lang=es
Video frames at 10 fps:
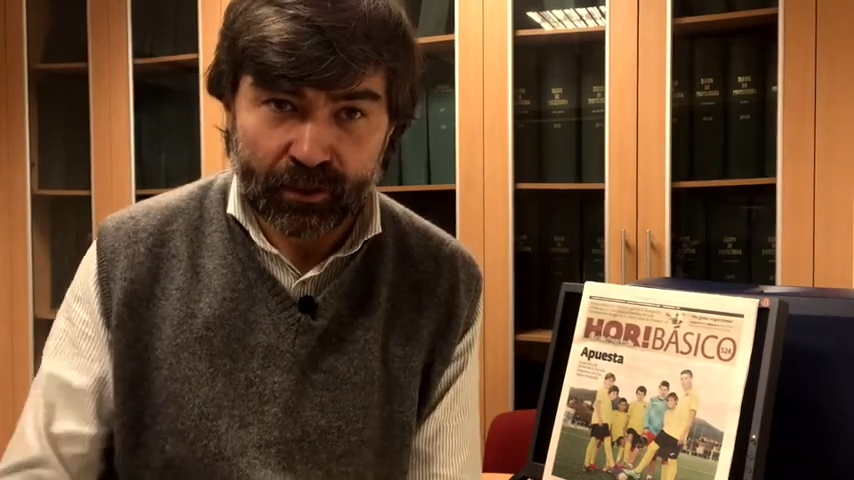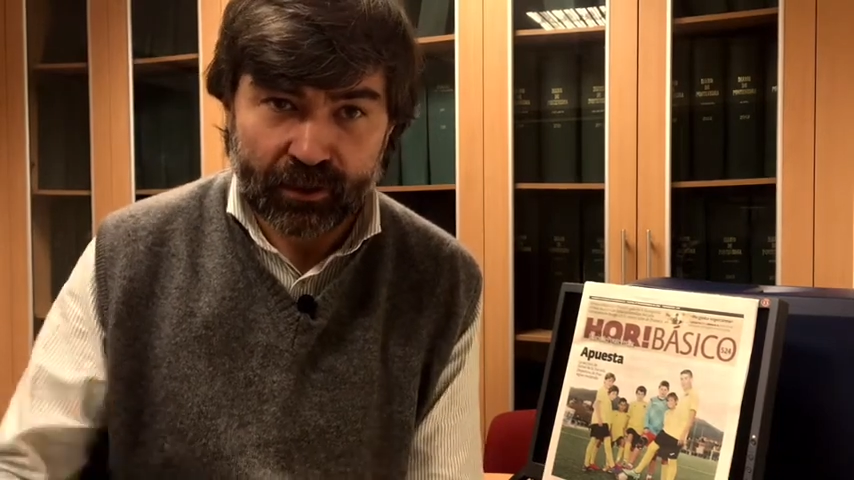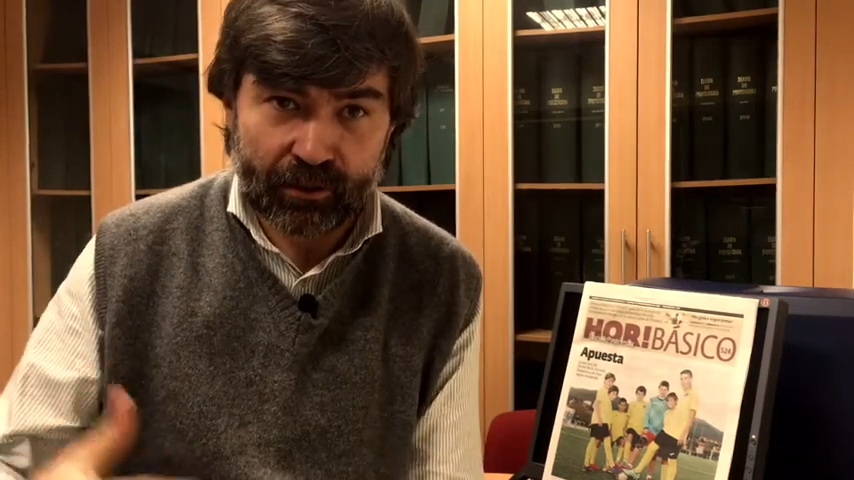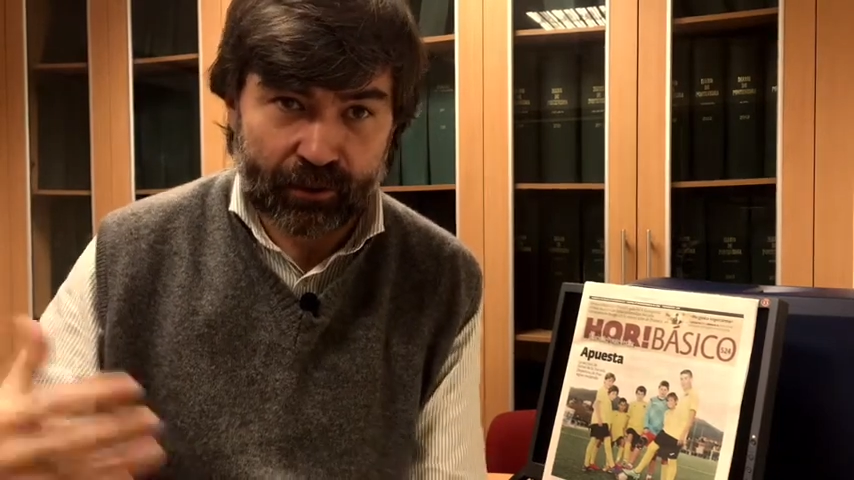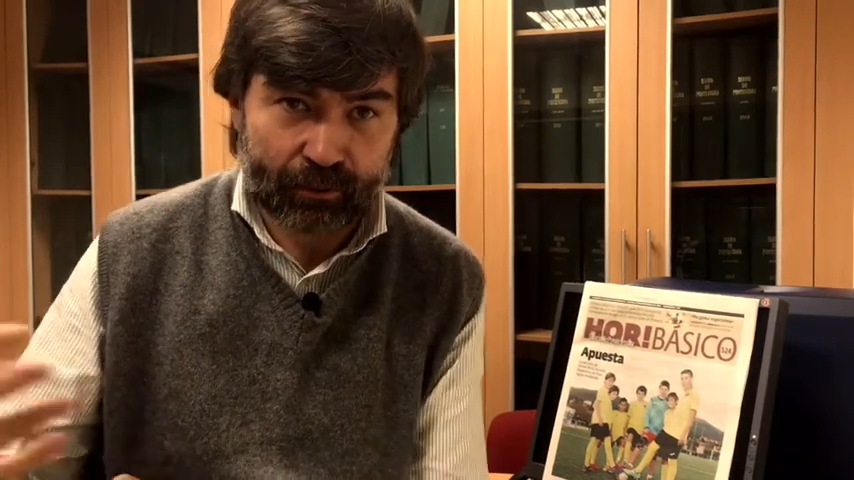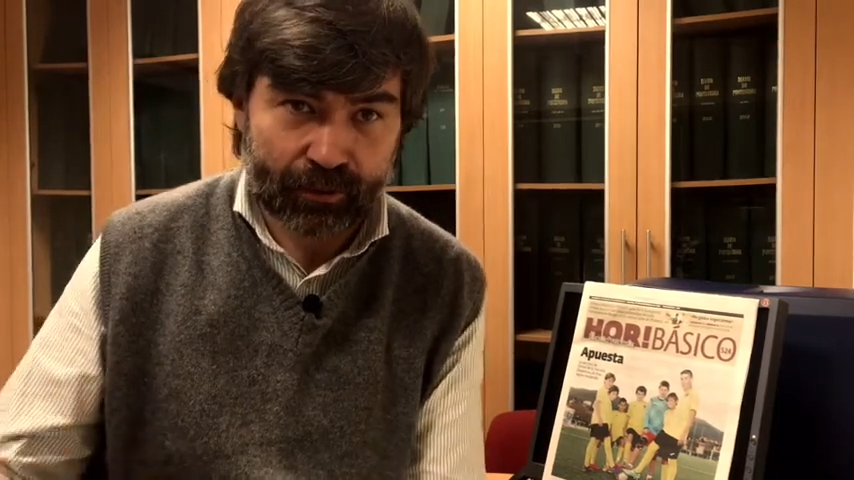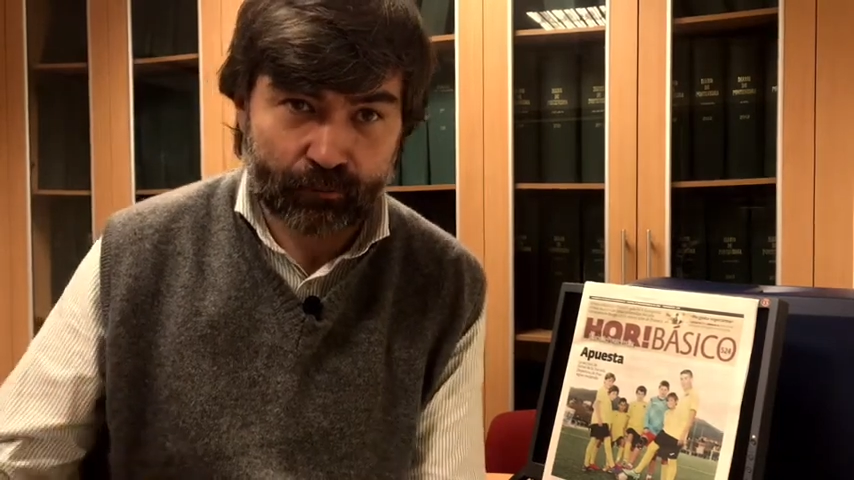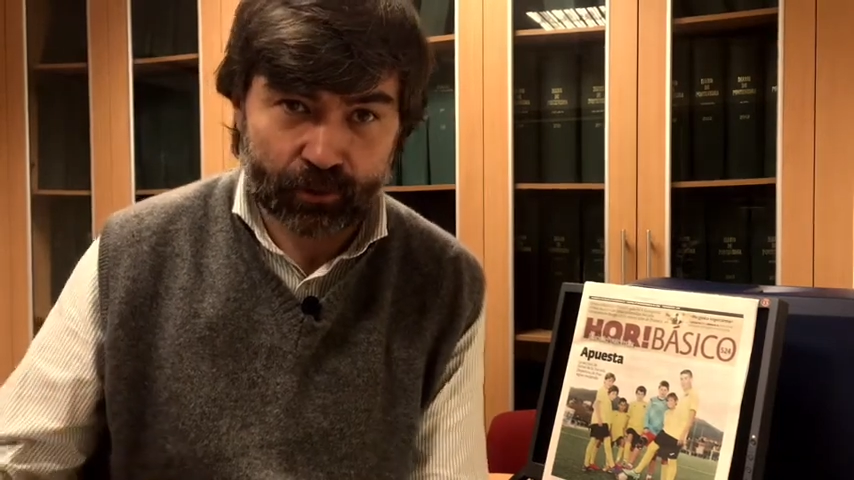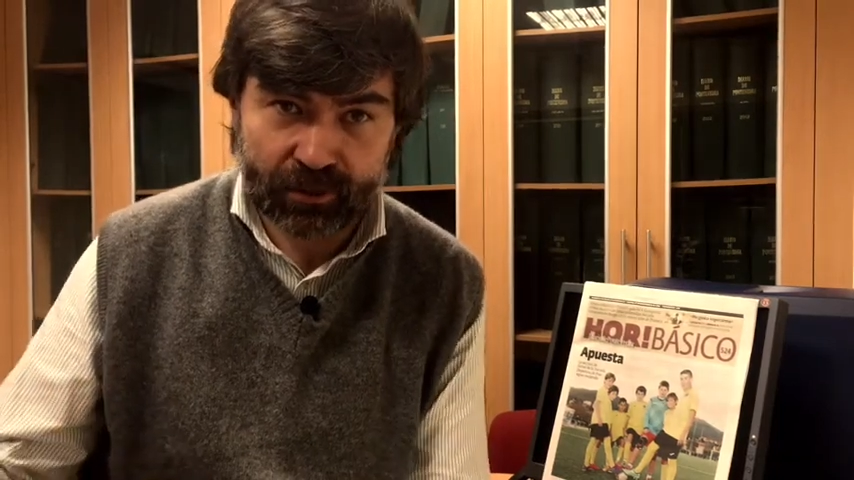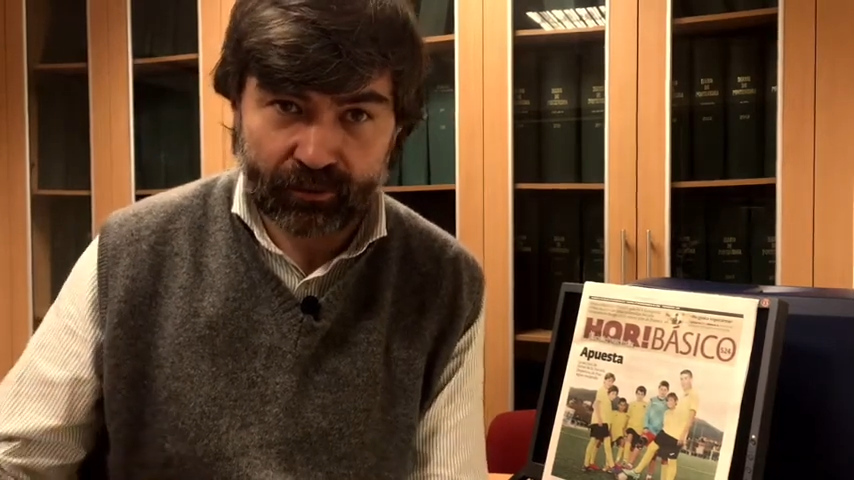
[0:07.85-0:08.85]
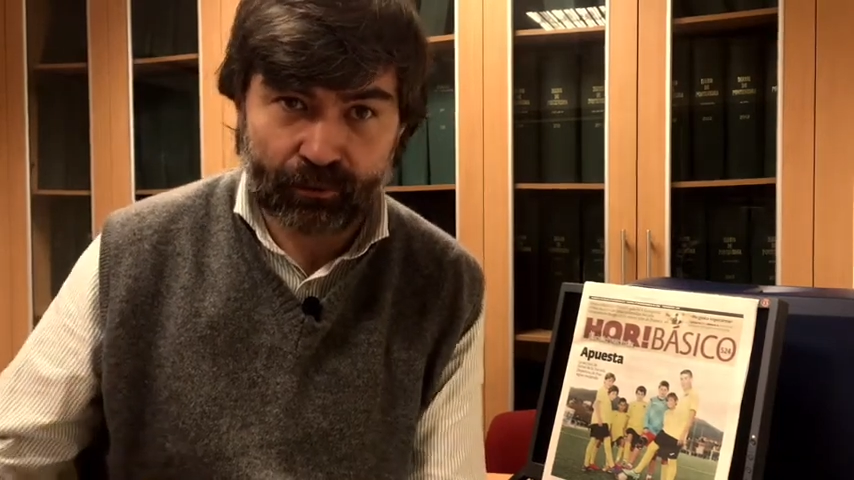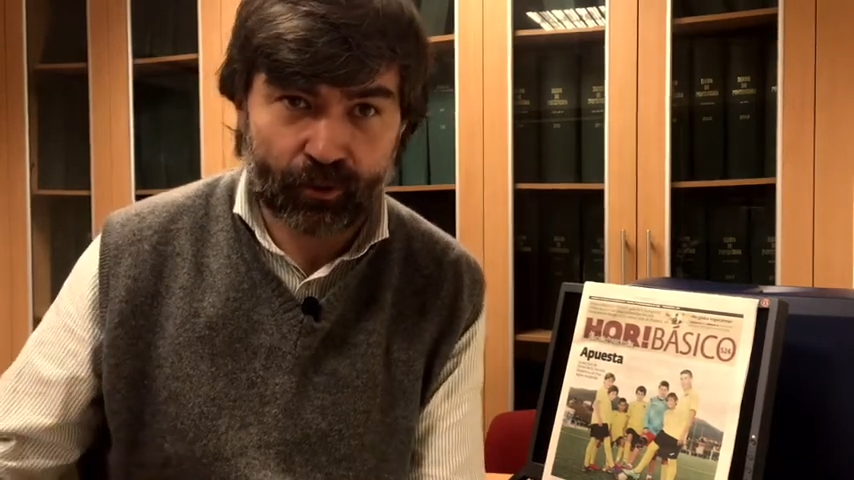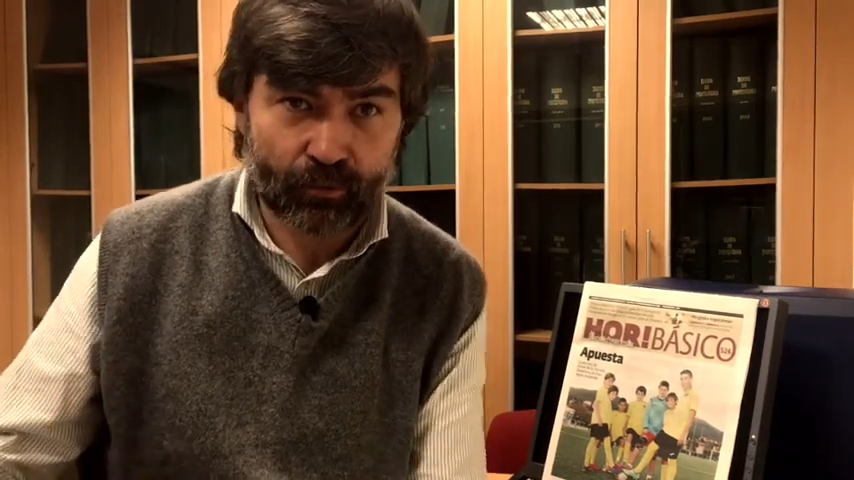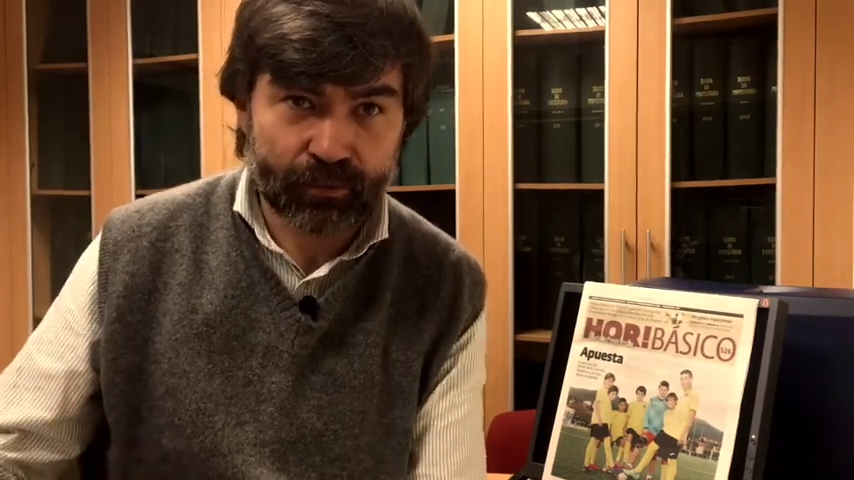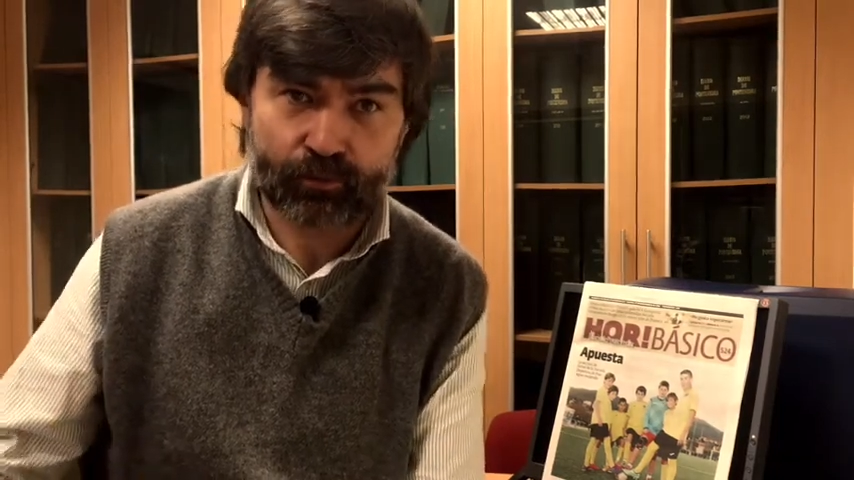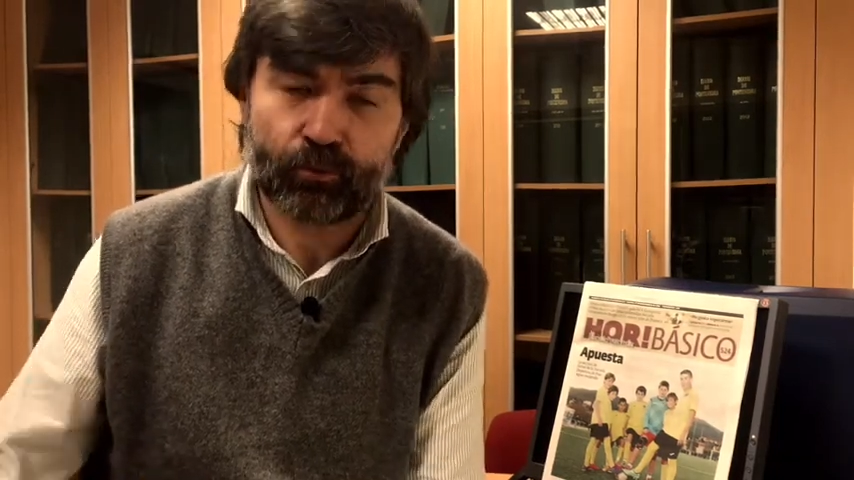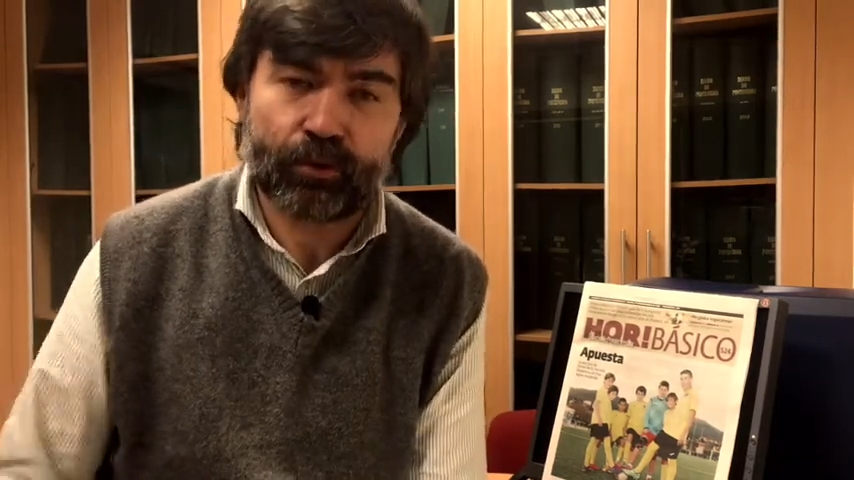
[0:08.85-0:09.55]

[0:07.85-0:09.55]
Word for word: y repetimos siempre lo mismo